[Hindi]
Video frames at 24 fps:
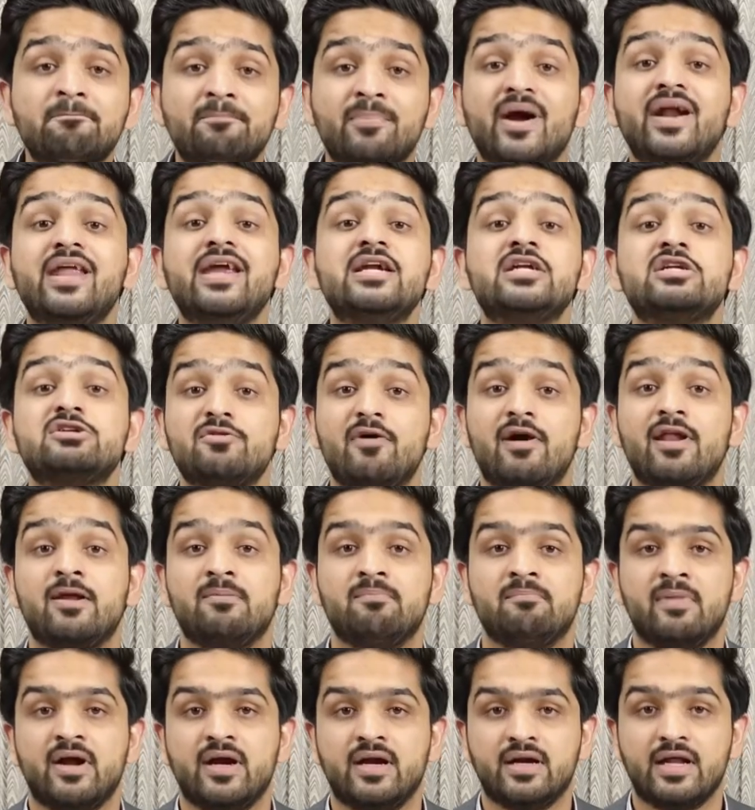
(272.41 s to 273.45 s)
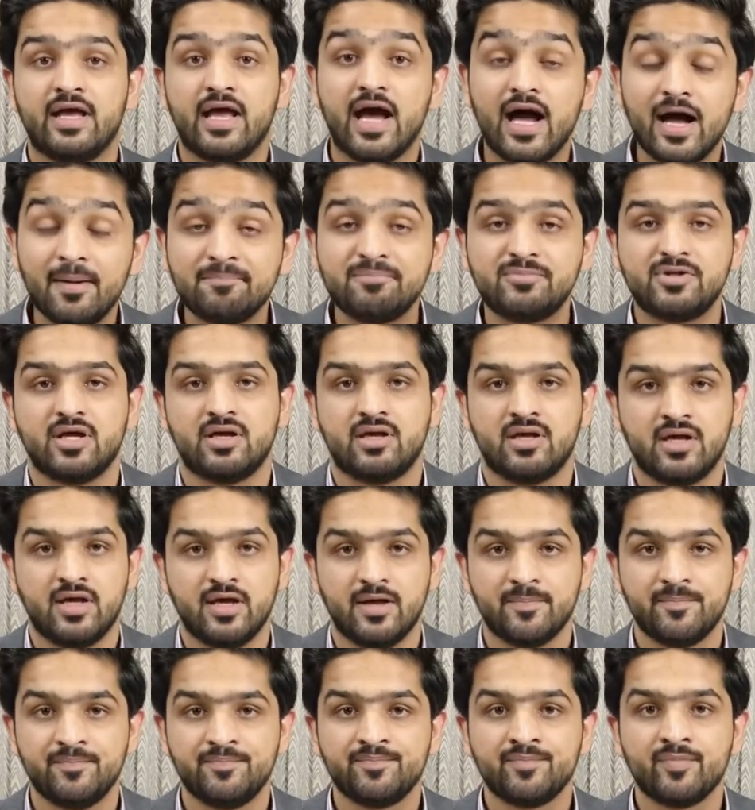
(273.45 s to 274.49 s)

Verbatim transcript: बड़ी डेवलपमेंट है अब तक की